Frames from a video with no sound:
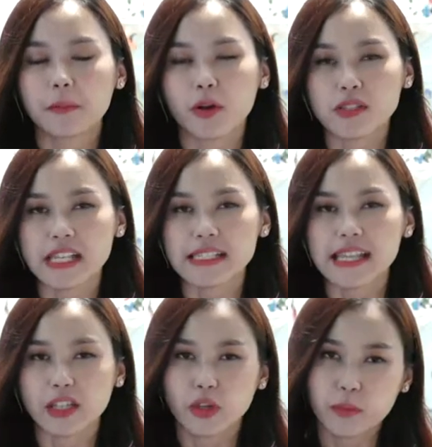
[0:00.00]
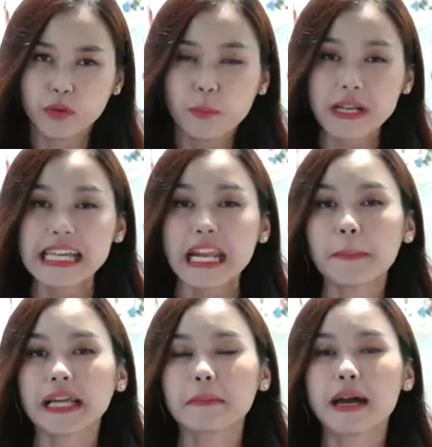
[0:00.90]
eh, prosesi ataupun
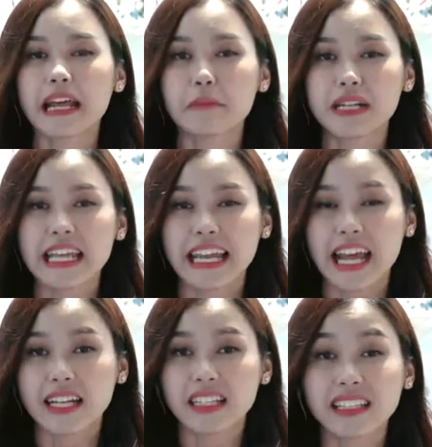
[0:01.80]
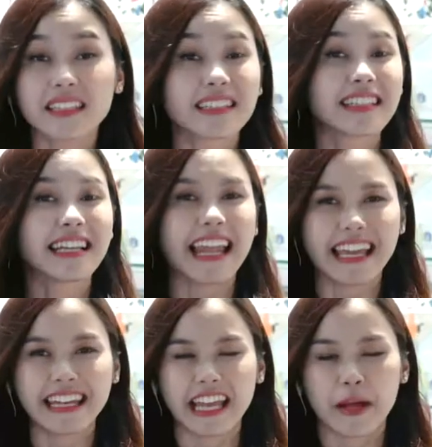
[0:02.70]
upacara pengibaran bendera di titik-titik
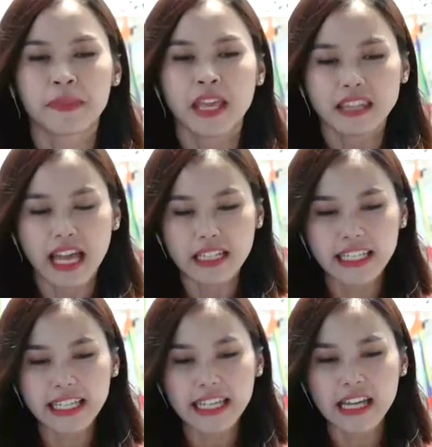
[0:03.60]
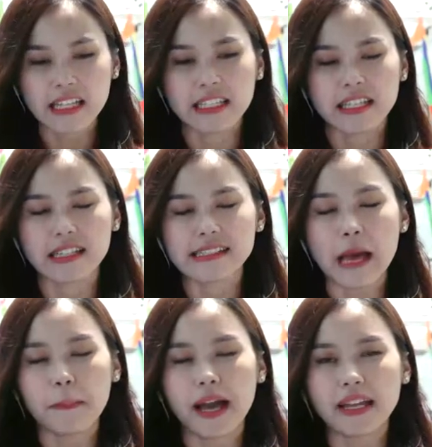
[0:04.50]
lainnya. Tadi
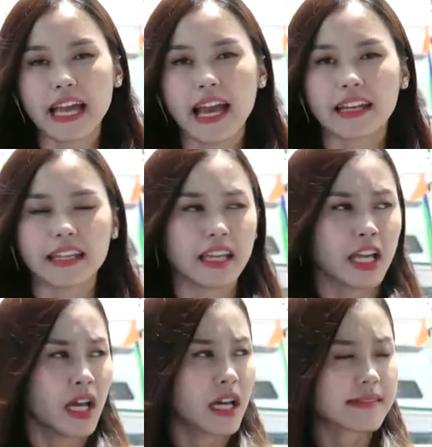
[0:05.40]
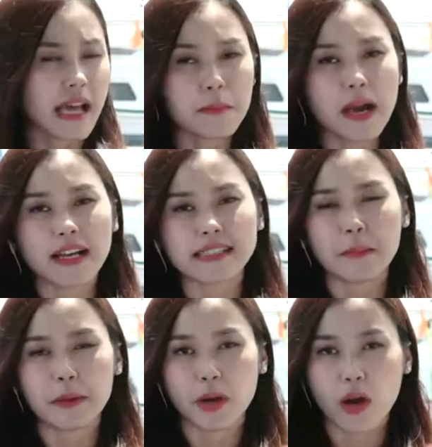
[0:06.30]
disapa dari Sabang
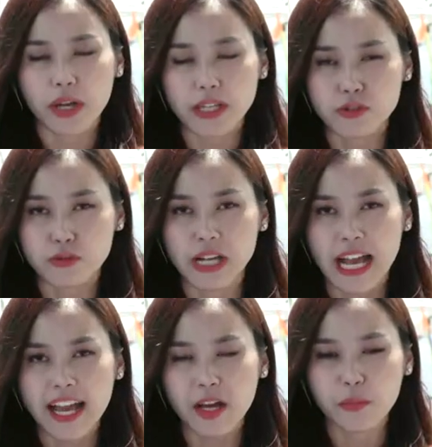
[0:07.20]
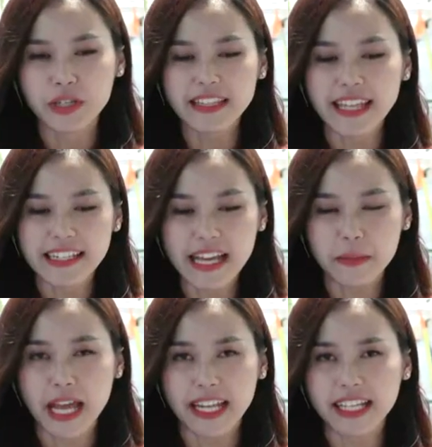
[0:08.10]
sampai Merauke juga. Kemudian tadi
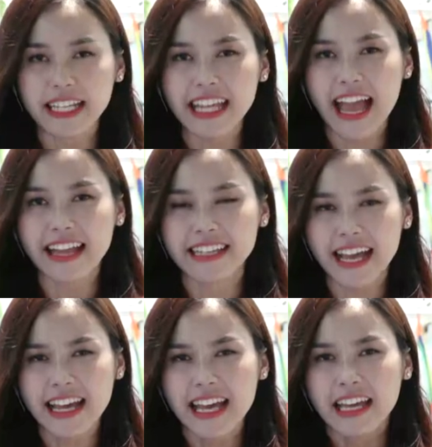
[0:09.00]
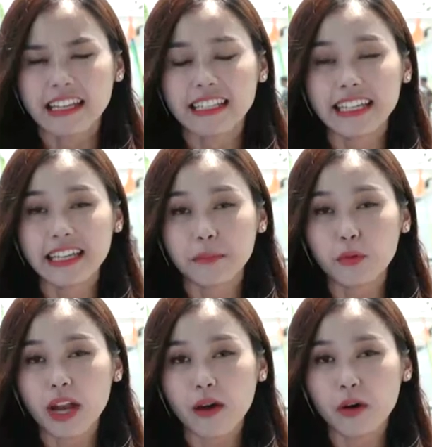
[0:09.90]
yang menarik ini ada di
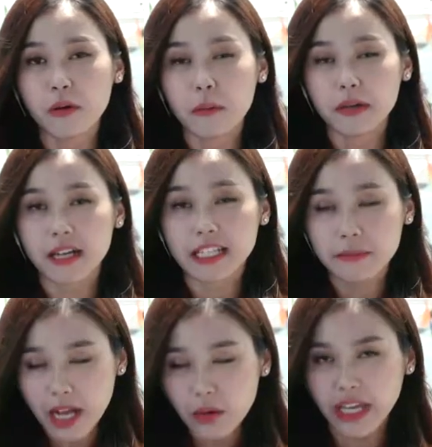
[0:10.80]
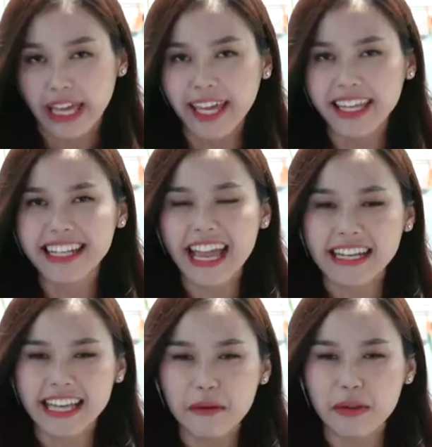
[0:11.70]
Pulau di Merauke ini
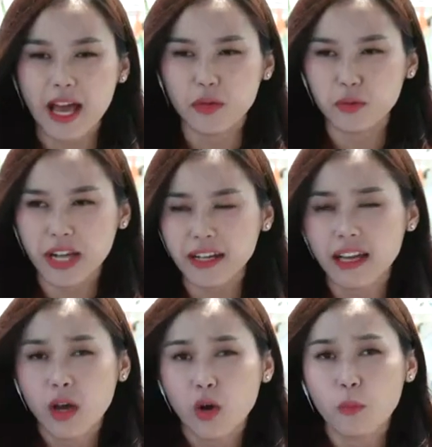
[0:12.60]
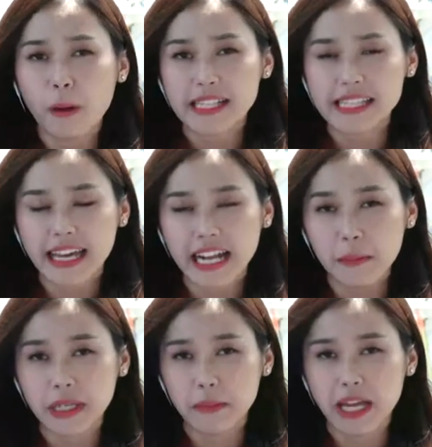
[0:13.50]
ada yang melakukan
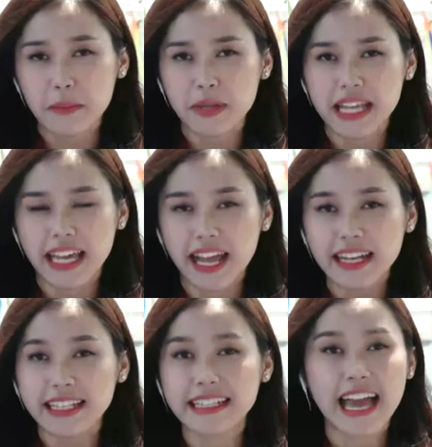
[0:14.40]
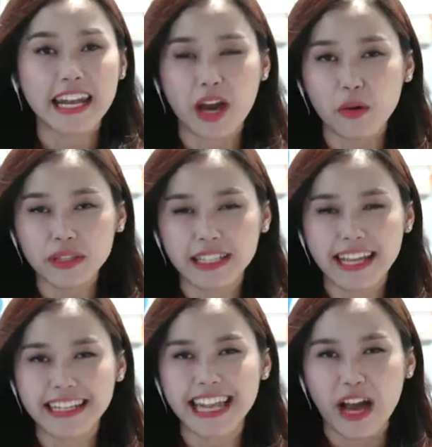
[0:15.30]
upacara pengibaran bendera di danau
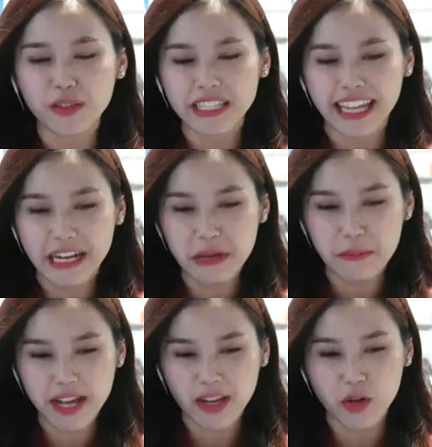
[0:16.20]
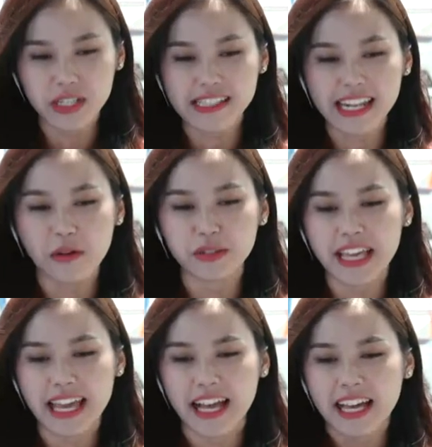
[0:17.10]
tidak di laut karena memang kondisi
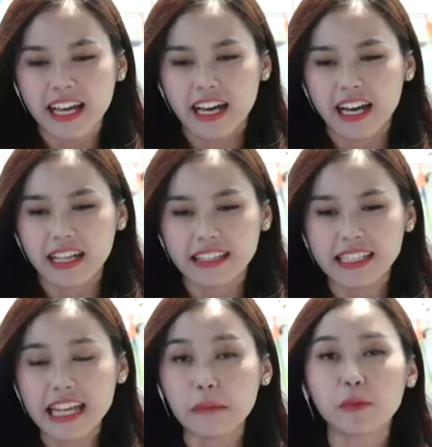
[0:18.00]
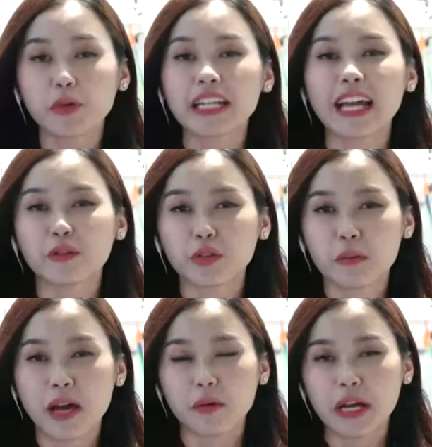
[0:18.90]
lautnya yang uh, tidak memungkinkan untuk
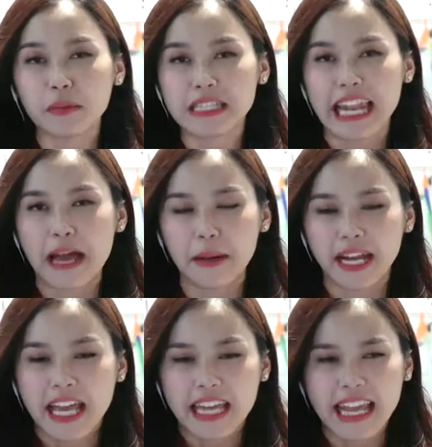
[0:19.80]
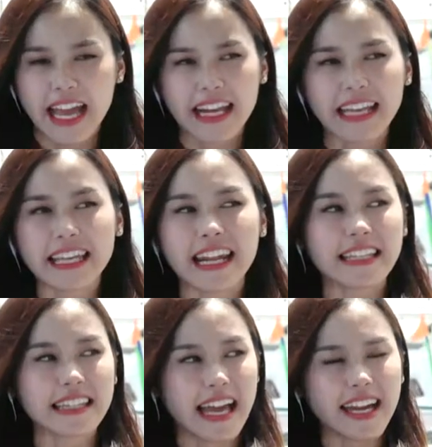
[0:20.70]
melakukan penyelaman. Nah,
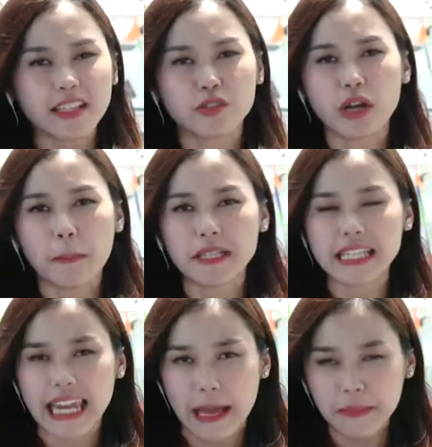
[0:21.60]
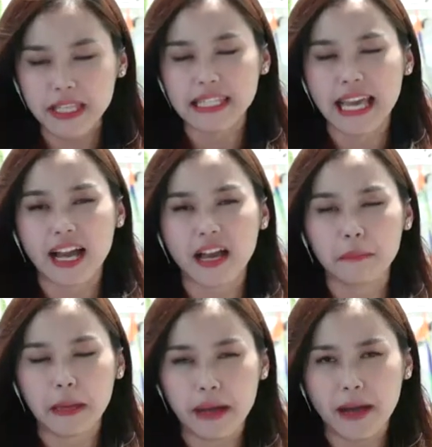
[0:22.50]
rata-rata juga penyelam yang
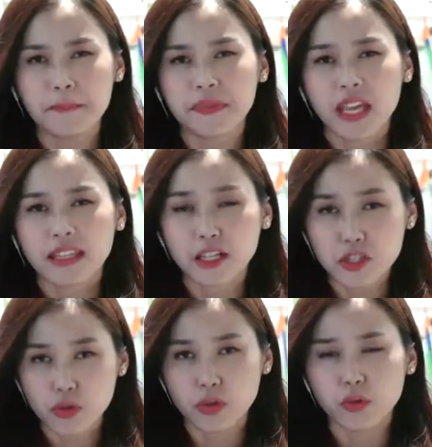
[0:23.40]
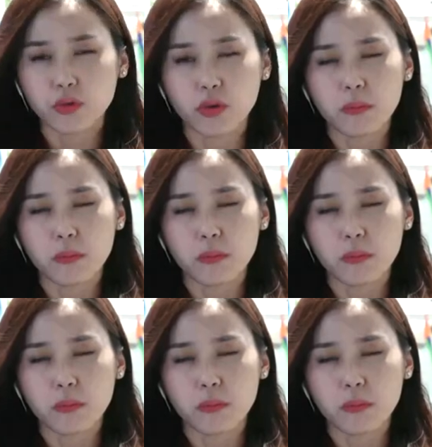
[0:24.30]
memang terjun untuk